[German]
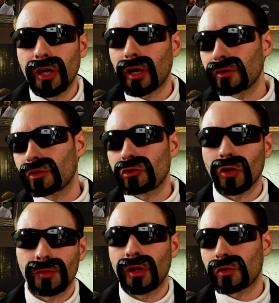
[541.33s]
dein ganzes
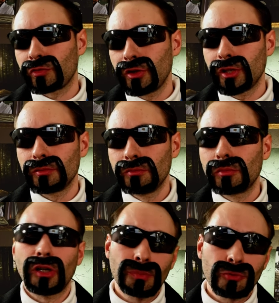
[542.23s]
Zeug wieder zu verlieren.
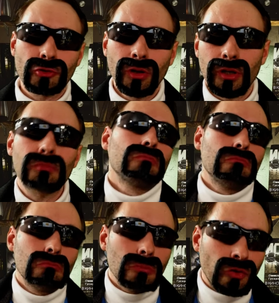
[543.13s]
Klingt bescheuert,
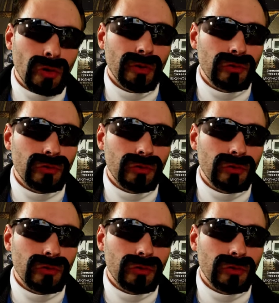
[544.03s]
ist aber